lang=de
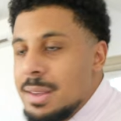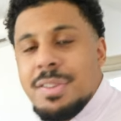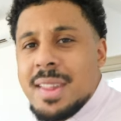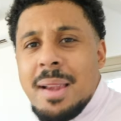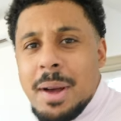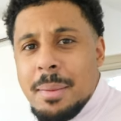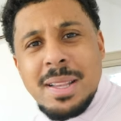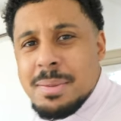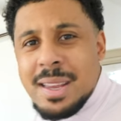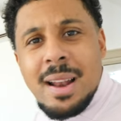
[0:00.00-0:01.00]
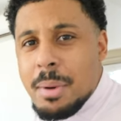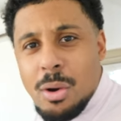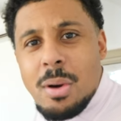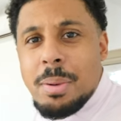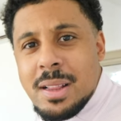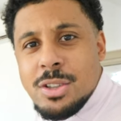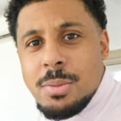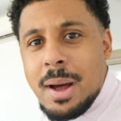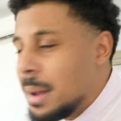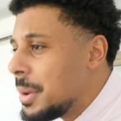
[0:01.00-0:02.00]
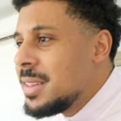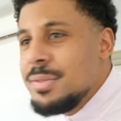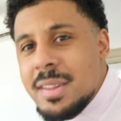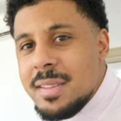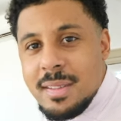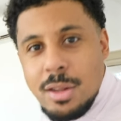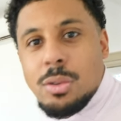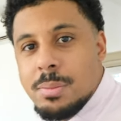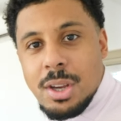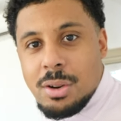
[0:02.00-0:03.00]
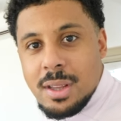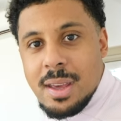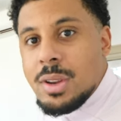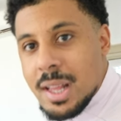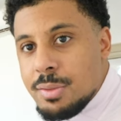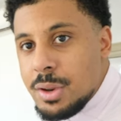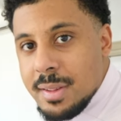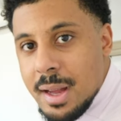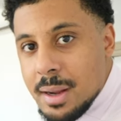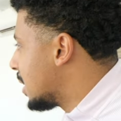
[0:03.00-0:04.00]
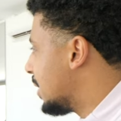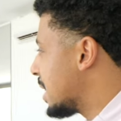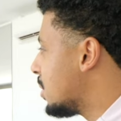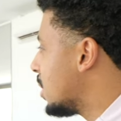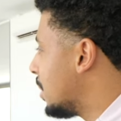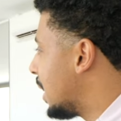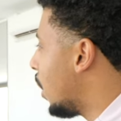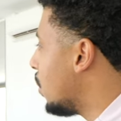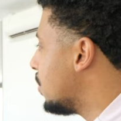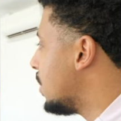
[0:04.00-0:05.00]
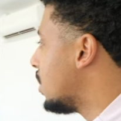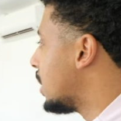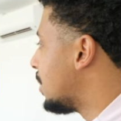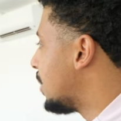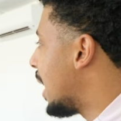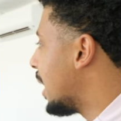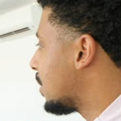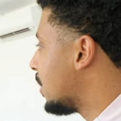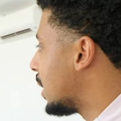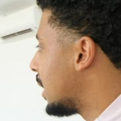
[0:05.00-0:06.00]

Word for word: Ihr wisst selber, manchmal ich laber auch kompletten Schmarrn, aber ist wie es ist ist, es juckt mich auch nicht. Und jetzt würde ich sagen, ich weiß noch nicht, ob ich laufen will oder Fahrrad fahren.